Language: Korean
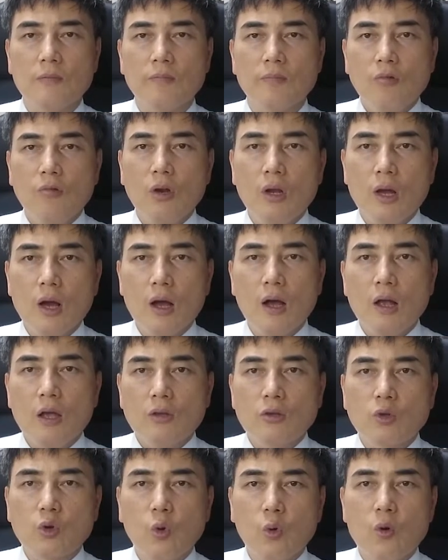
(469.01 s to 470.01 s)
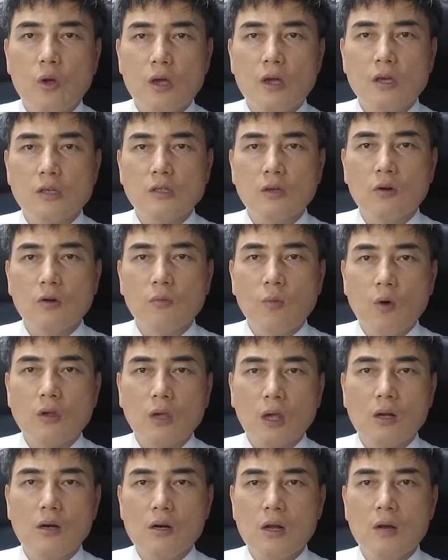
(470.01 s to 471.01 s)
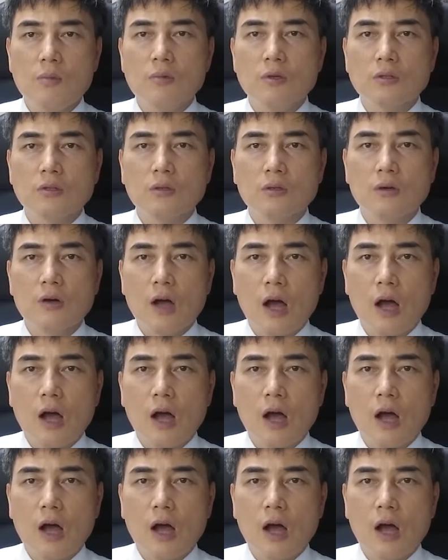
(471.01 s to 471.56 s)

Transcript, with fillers: 우리가 교회에서 목회를 하면서